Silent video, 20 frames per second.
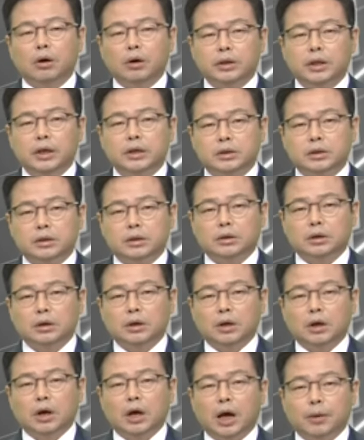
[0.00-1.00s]
컨텐츠,
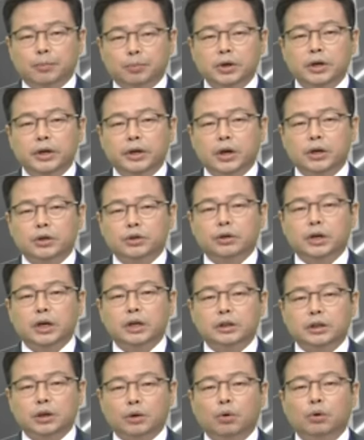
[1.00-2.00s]
애플리케이션의
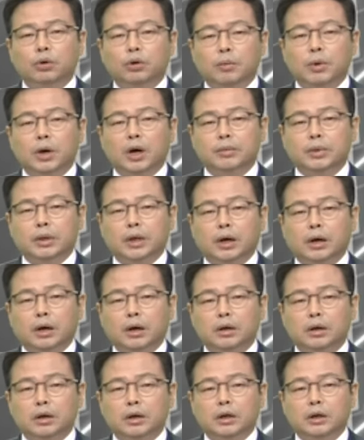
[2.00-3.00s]
시대로 넘어갑니다.
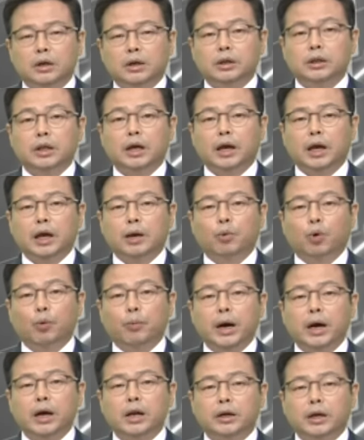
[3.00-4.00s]
이때
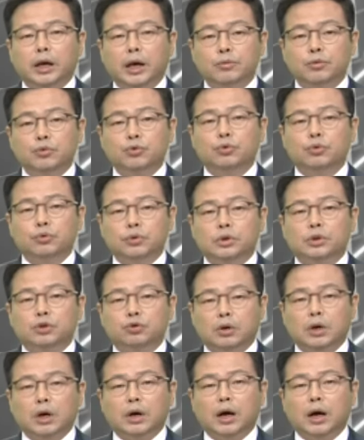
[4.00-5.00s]
모바일 게임주들
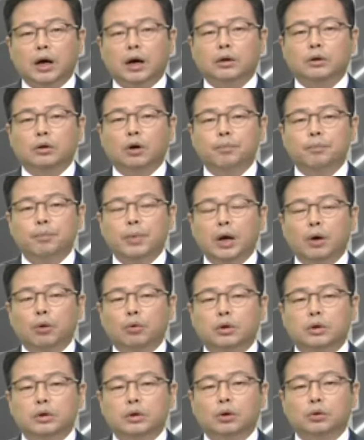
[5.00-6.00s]
주가가 10배
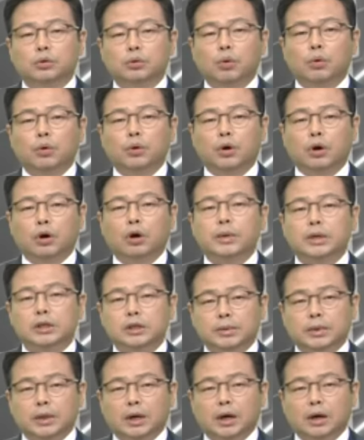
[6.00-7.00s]
오르는 것도
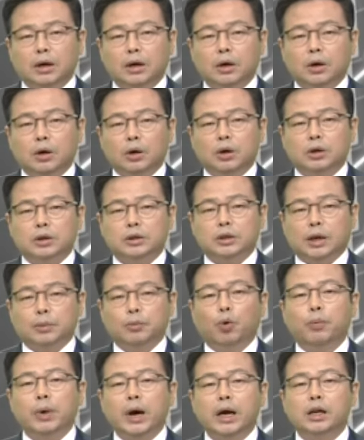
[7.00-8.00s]
경험했습니다. 자,
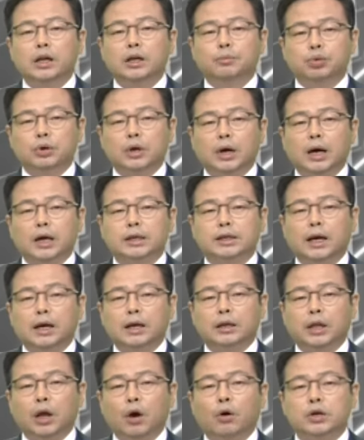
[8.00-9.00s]
모바일 인프라가
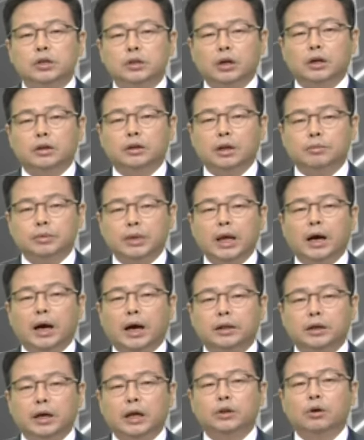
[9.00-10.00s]
잘 되어 있었기 때문에
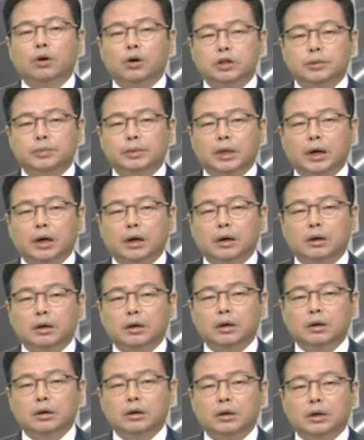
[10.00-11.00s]
가능했던 것입니다.
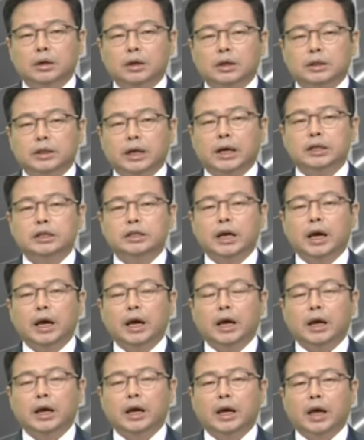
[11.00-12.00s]
자,
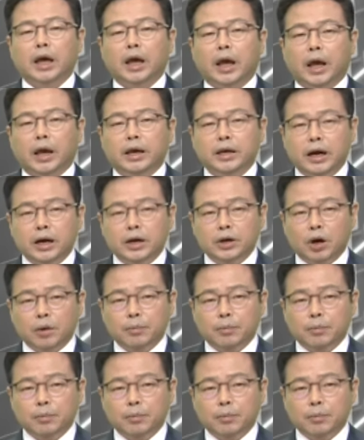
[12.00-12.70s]
이제 AI